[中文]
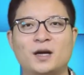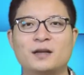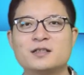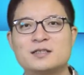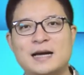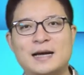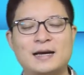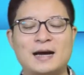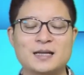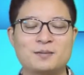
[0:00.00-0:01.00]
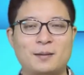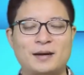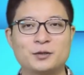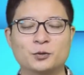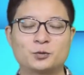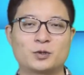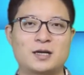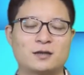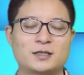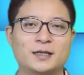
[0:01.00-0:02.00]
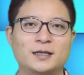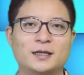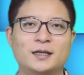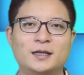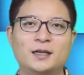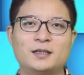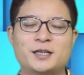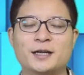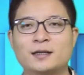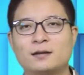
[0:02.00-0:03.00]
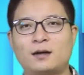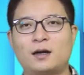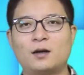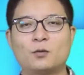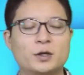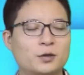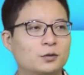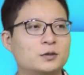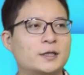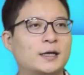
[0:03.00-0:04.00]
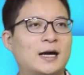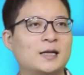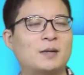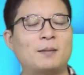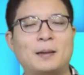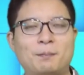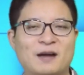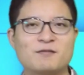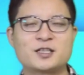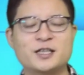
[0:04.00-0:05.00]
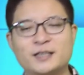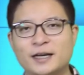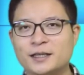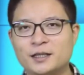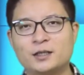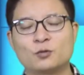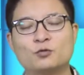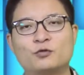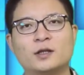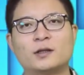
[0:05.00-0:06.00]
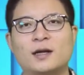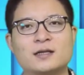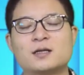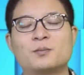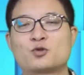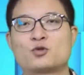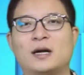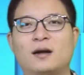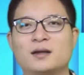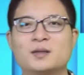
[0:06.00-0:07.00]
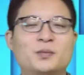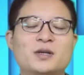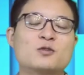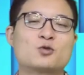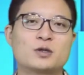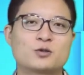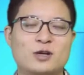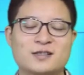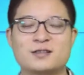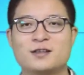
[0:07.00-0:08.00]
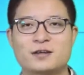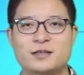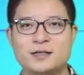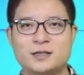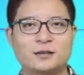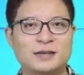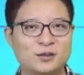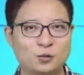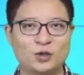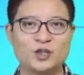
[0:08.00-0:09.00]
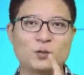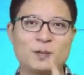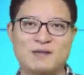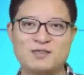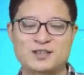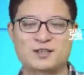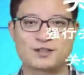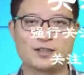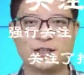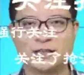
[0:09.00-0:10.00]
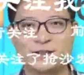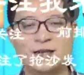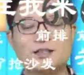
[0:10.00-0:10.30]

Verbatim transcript: 啊，你在阿里巴巴有多少这个钱呢？啊，我有这个阿里巴巴百分之零点零一的股份，那这不算啊，你不能说算是一二三层的。但如果你有百分之十，那